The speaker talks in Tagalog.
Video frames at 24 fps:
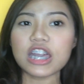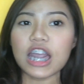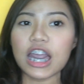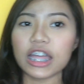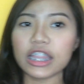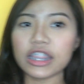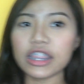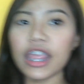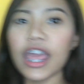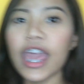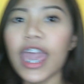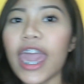
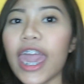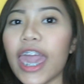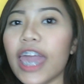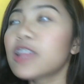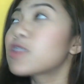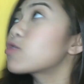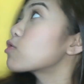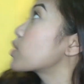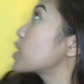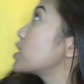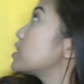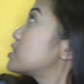dyan.
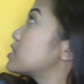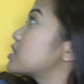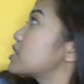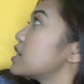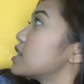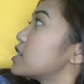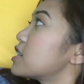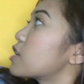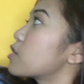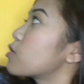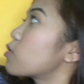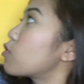Ito guys,
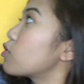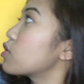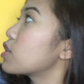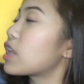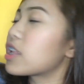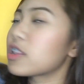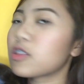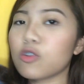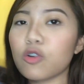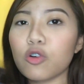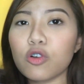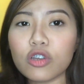inano ko
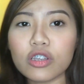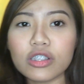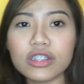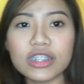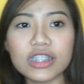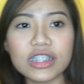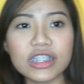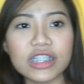lang to,